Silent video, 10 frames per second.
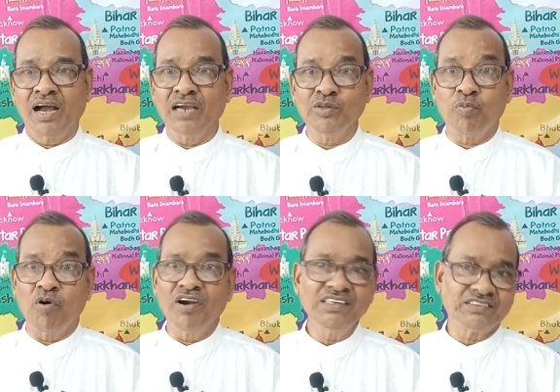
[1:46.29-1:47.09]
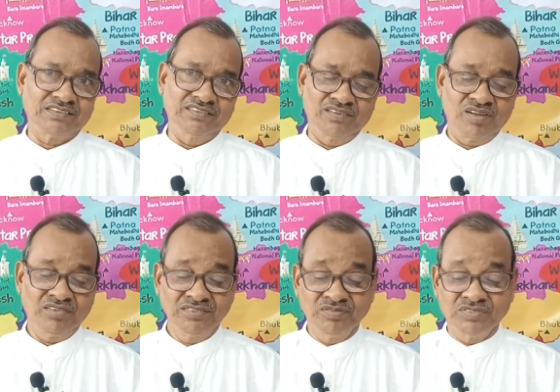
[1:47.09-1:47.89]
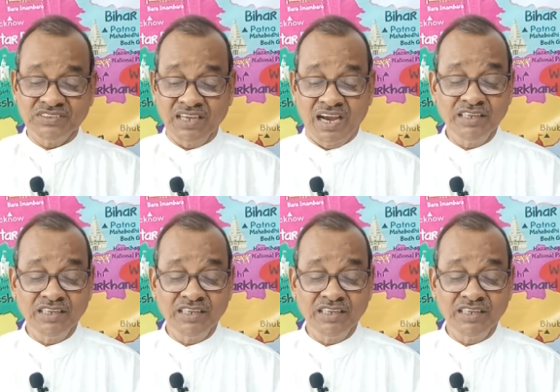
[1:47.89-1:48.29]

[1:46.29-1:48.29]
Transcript: ఐదు పాయింట్స్ ఈ